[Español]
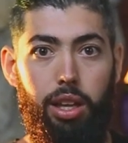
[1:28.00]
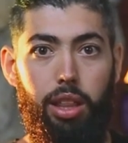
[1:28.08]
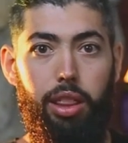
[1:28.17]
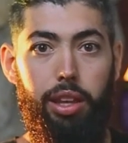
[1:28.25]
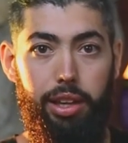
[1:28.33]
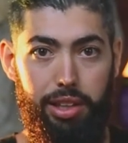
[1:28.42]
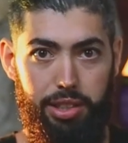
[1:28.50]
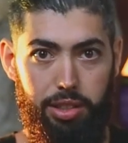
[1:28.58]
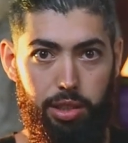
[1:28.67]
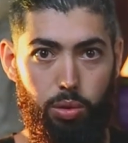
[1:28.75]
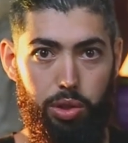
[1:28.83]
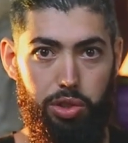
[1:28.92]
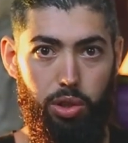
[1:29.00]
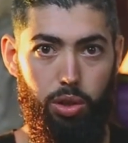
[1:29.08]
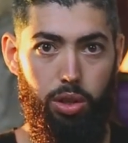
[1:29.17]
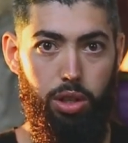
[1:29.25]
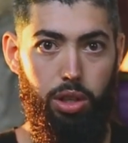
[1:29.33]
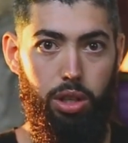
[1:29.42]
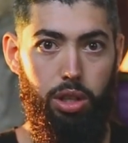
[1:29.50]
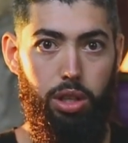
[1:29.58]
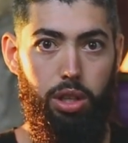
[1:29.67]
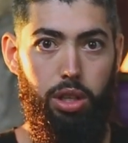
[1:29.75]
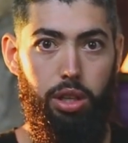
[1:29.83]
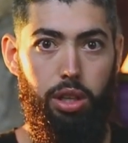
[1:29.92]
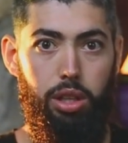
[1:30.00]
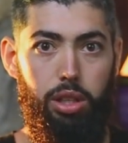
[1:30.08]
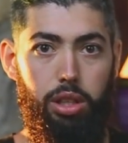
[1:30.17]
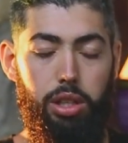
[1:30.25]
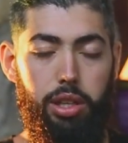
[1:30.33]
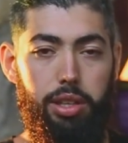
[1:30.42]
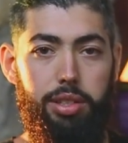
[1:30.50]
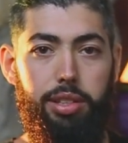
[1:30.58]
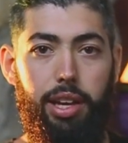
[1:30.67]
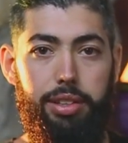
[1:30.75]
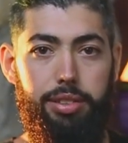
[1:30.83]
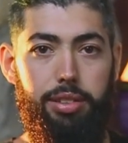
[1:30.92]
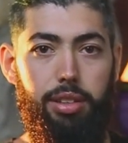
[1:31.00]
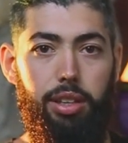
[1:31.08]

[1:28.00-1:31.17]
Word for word: de esa situación y quizás